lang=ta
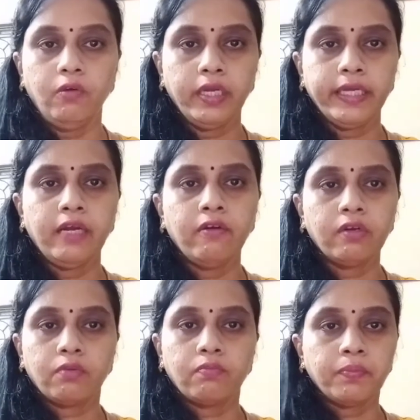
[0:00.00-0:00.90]
ஓகேங்களா
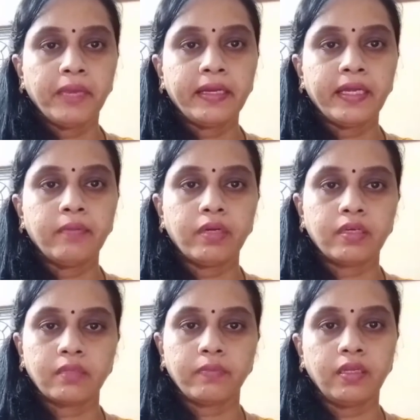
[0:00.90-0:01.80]
அவங்க ரொம்ப மெயின்டைன்
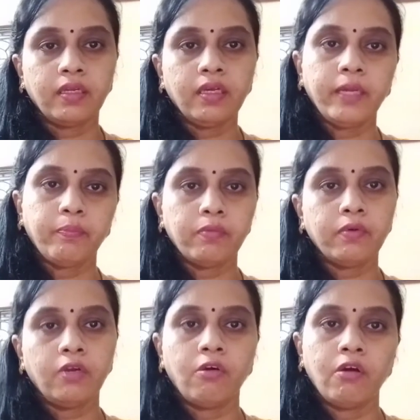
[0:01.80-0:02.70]
பண்ணுறது பார்த்திங்கன்னா எப்போ
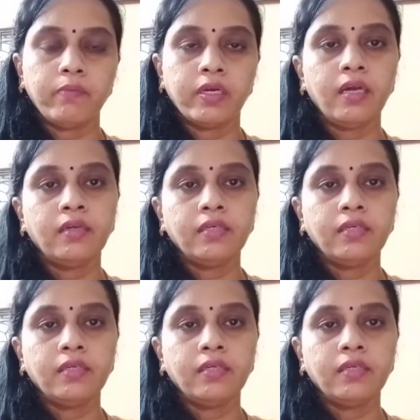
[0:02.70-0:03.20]
போகிற நார்மலாக